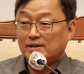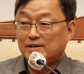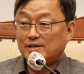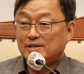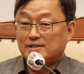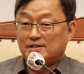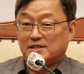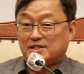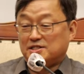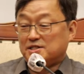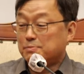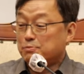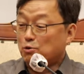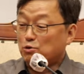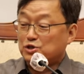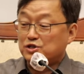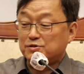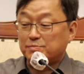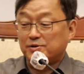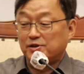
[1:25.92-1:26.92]
근데 이제
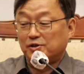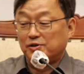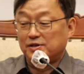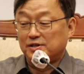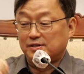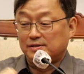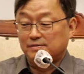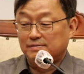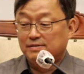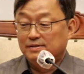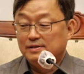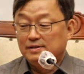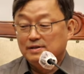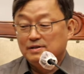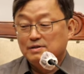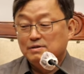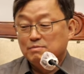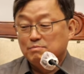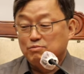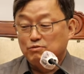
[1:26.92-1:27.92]
보시면은
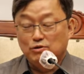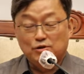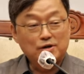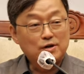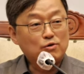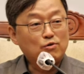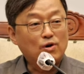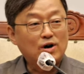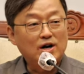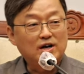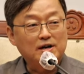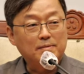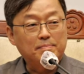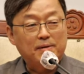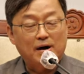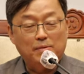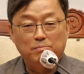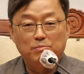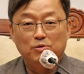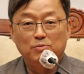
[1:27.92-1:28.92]
불교와 과학의
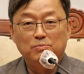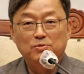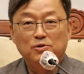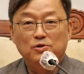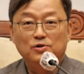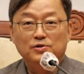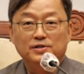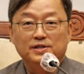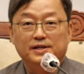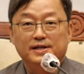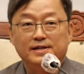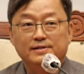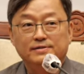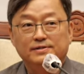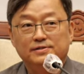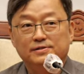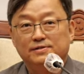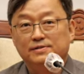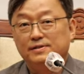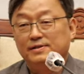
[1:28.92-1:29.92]
방법론
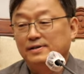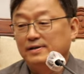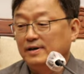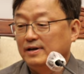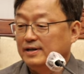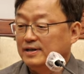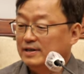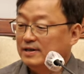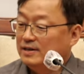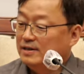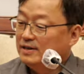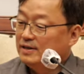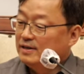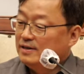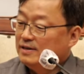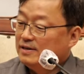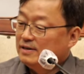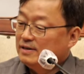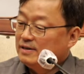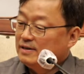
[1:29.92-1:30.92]
이랬는데
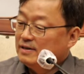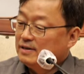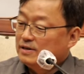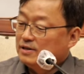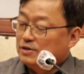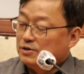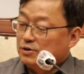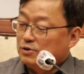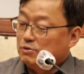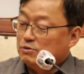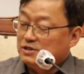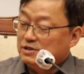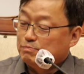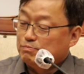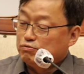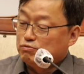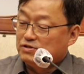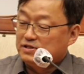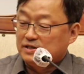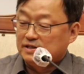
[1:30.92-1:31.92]
그리고 이제
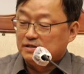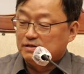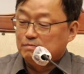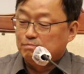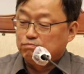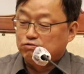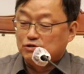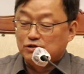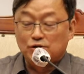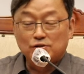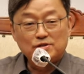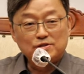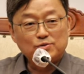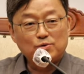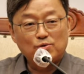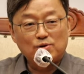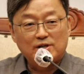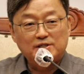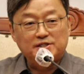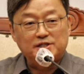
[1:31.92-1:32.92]
부정을
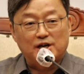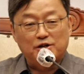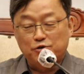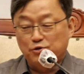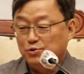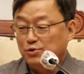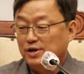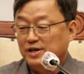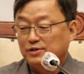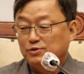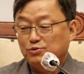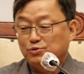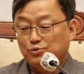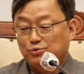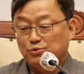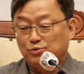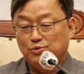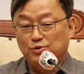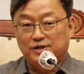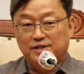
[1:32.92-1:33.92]
통한 자유의
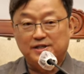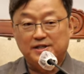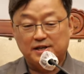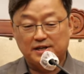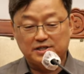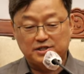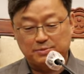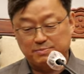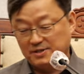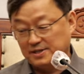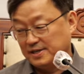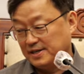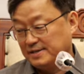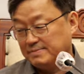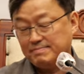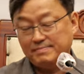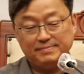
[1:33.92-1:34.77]
추구 이렇게 했습니다.